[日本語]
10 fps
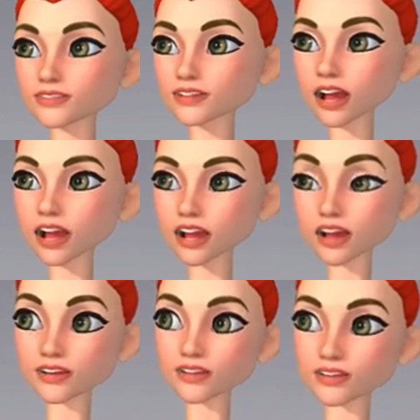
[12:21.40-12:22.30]

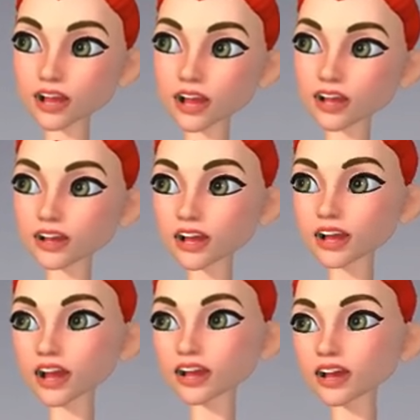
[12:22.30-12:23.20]
ラリーの2つ
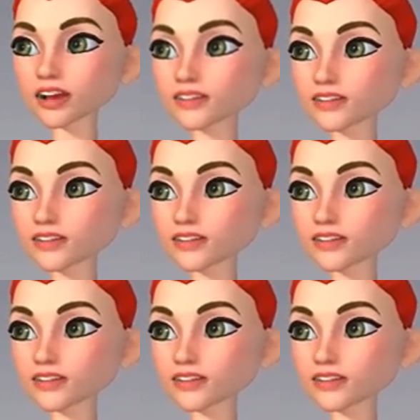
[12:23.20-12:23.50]
下にある、